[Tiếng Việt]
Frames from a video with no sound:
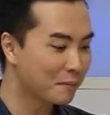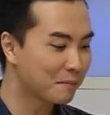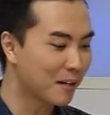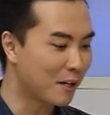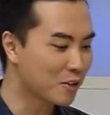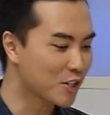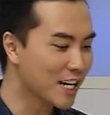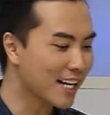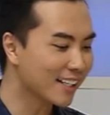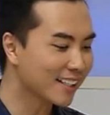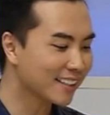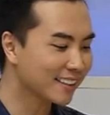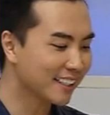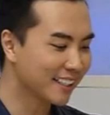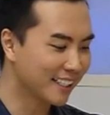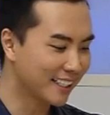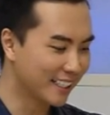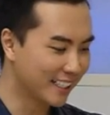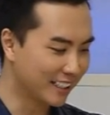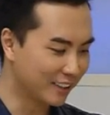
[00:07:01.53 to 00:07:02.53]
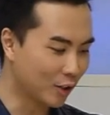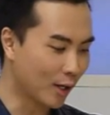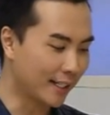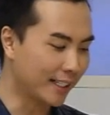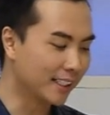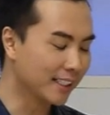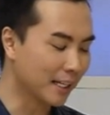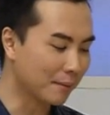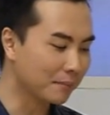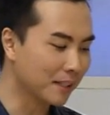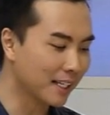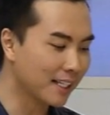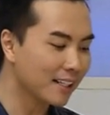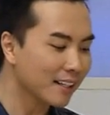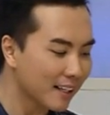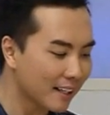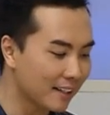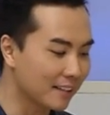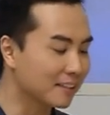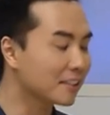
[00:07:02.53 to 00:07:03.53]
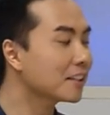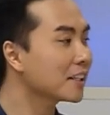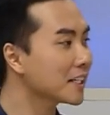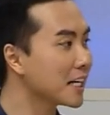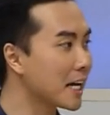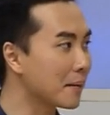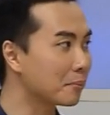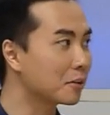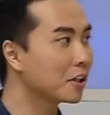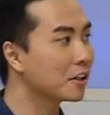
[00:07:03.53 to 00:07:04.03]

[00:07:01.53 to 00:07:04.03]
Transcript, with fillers: phần màu sắc thì à, toàn đã cảm thấy là rất là đẹp